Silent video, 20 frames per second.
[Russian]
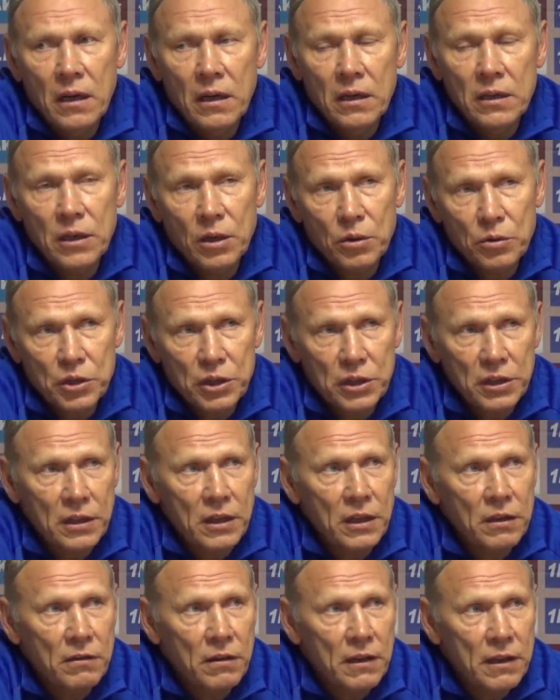я уже и
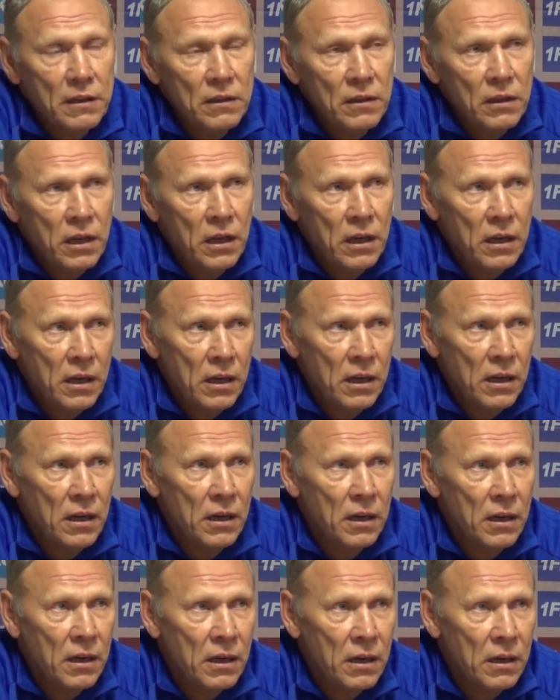говорил,
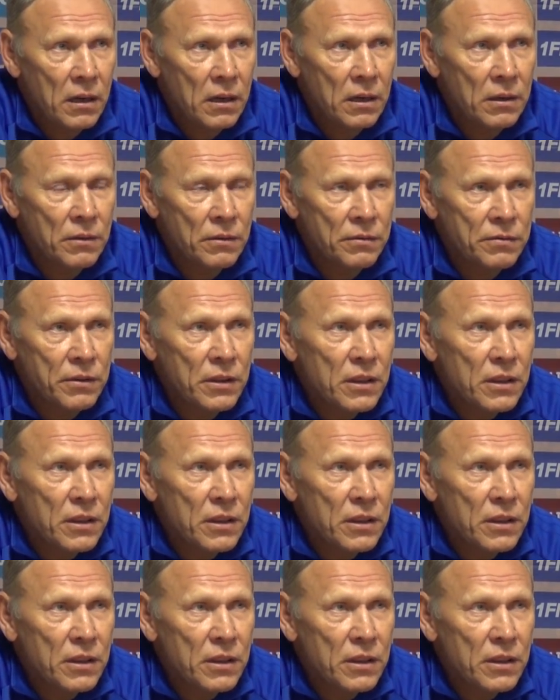в